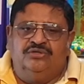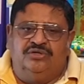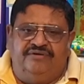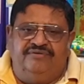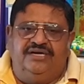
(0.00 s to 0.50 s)
तो
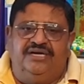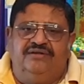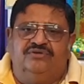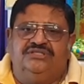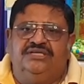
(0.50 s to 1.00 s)

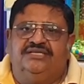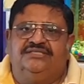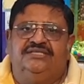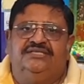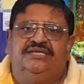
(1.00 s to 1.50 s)
डेफिनेटली वो सीनियर
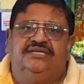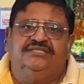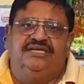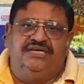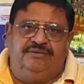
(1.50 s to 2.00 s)
सिटीजन
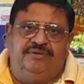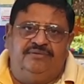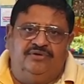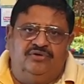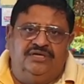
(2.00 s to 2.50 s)
की श्रेणी में
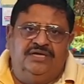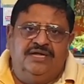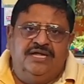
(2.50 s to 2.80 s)
भी होंगे